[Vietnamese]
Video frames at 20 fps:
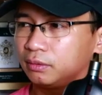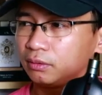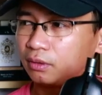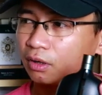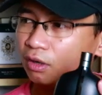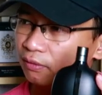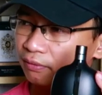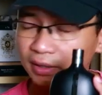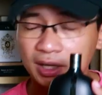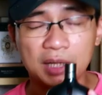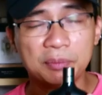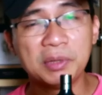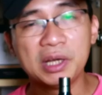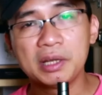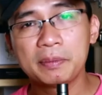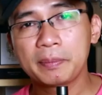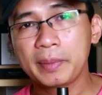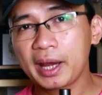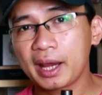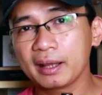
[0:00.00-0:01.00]
Nó không phải là
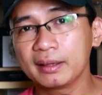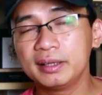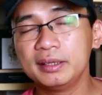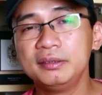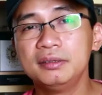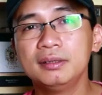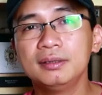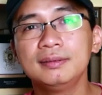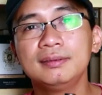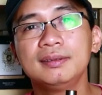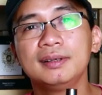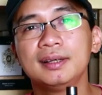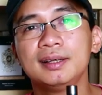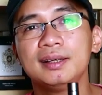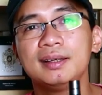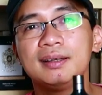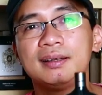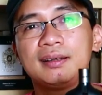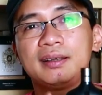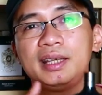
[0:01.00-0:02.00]
mới mẻ, thế nhưng
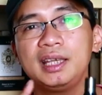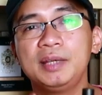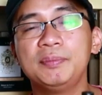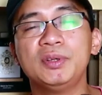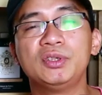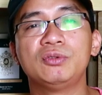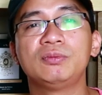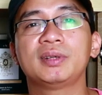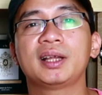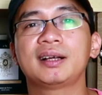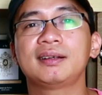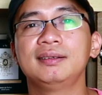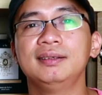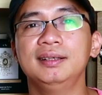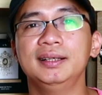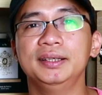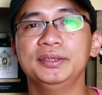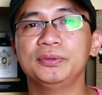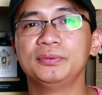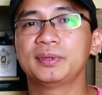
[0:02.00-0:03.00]
khi mà chúng ta
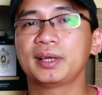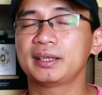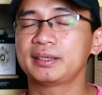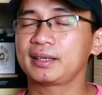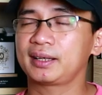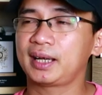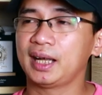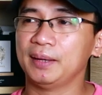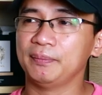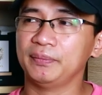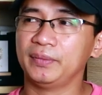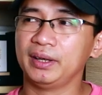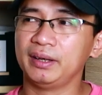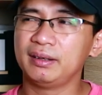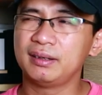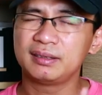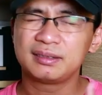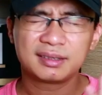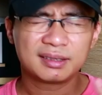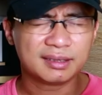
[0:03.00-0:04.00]
ngửi chúng ta sẽ cảm
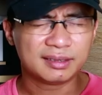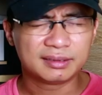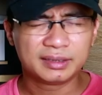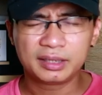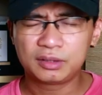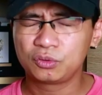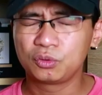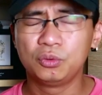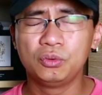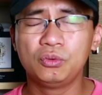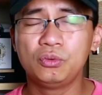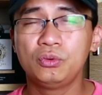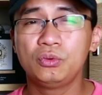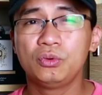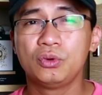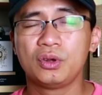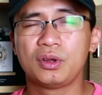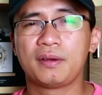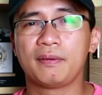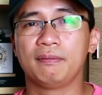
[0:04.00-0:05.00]
thấy nó rất là thích thú
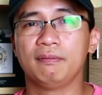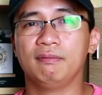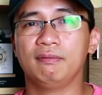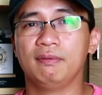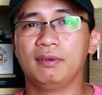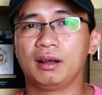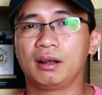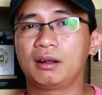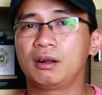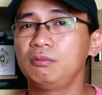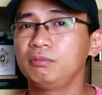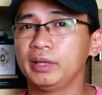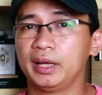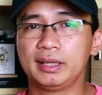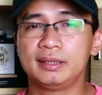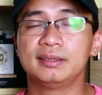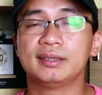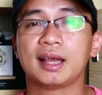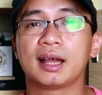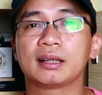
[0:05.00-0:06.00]
và không thể
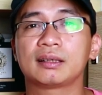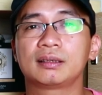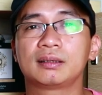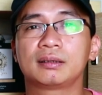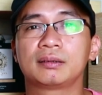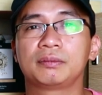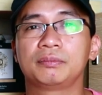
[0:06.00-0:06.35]
đánh giá